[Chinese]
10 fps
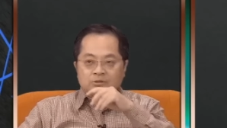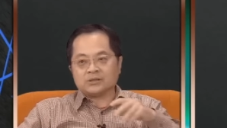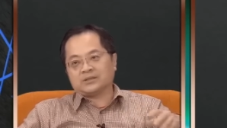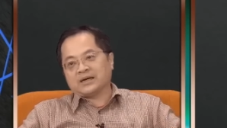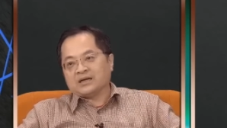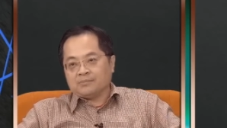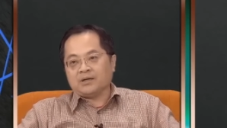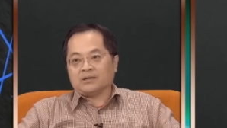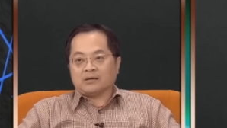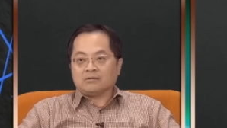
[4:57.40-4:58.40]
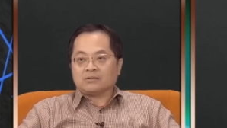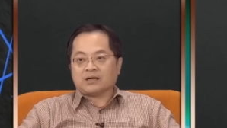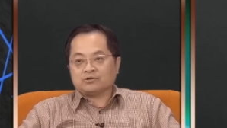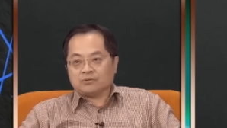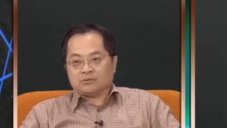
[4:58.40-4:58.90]
在里面，他
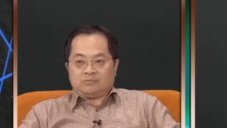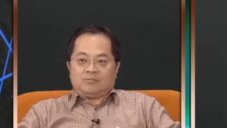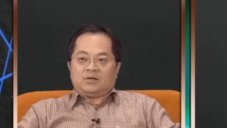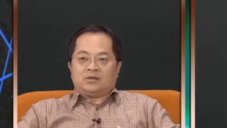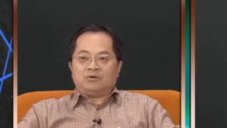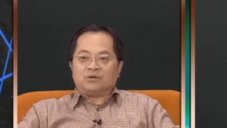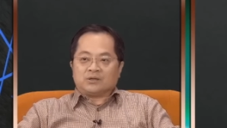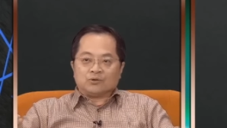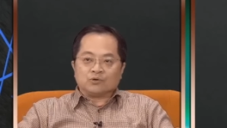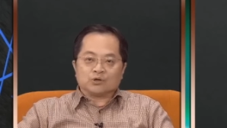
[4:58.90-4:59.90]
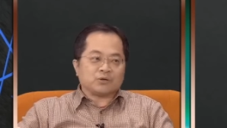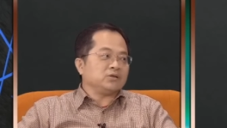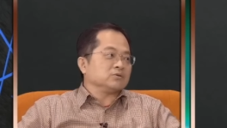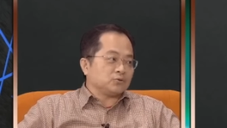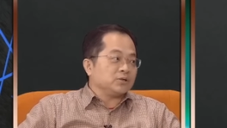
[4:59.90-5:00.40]
就因为很多的专利都
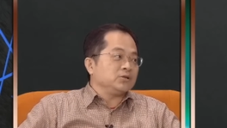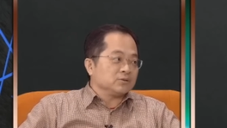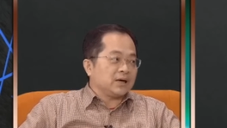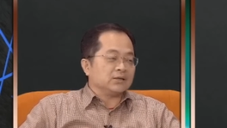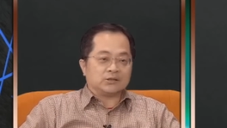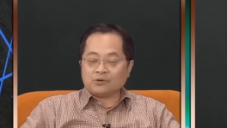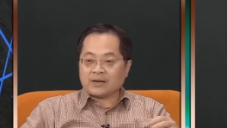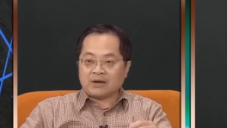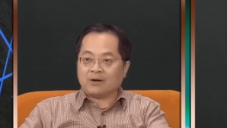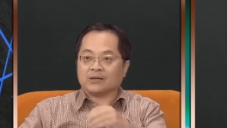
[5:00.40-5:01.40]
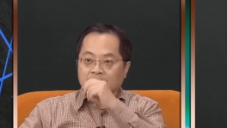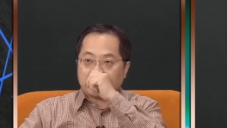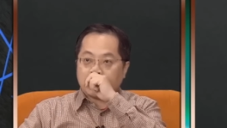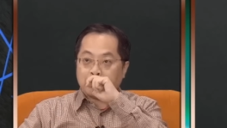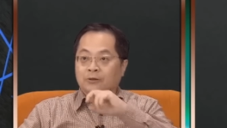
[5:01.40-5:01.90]
是专利都是他的，所以开会他他
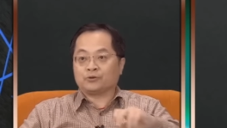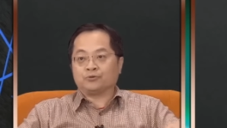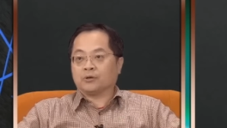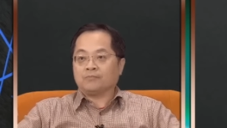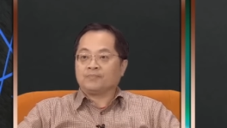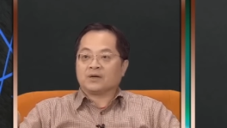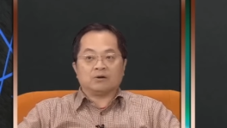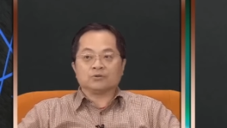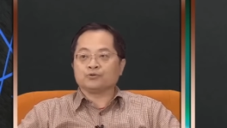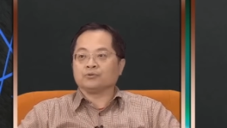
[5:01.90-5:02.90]
开会都去哦，开会都去哦。